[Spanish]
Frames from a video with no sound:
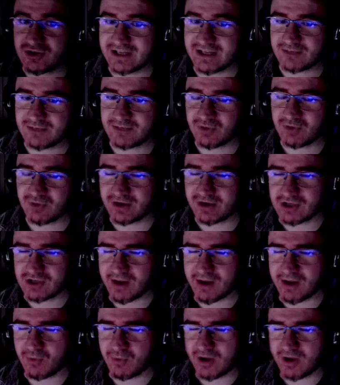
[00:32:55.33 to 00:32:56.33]
días porque no
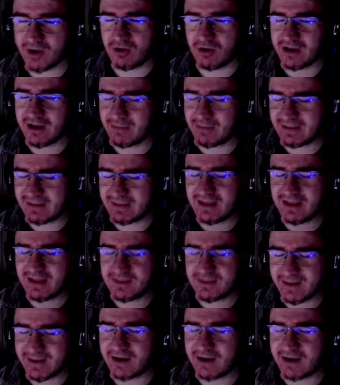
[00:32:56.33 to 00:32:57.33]
sabía muy bien. Cuando ya aprendí a
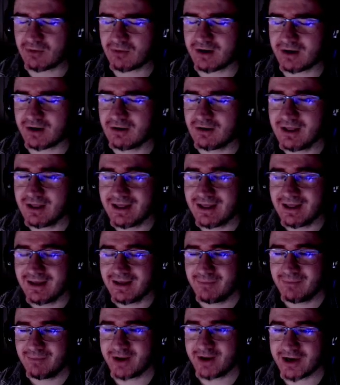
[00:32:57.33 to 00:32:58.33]
disparar, bueno.
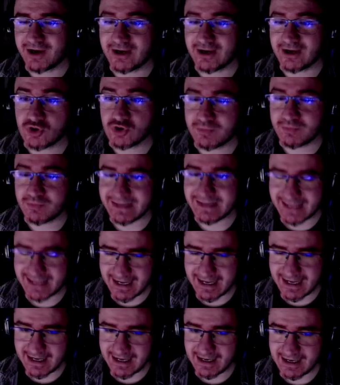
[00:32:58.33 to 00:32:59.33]
Pero en el
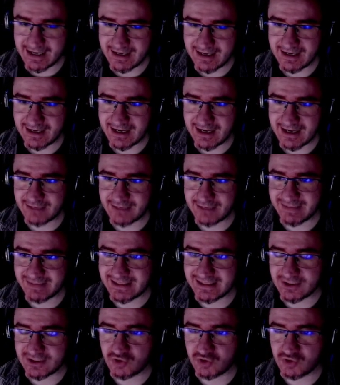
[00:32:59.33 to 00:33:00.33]
hospital, las
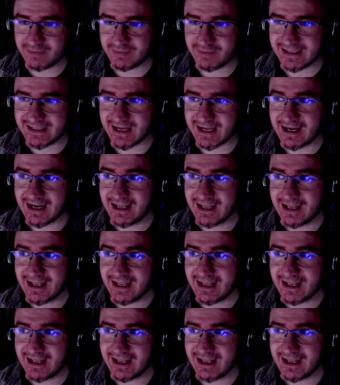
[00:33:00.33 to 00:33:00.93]
plantas del hospital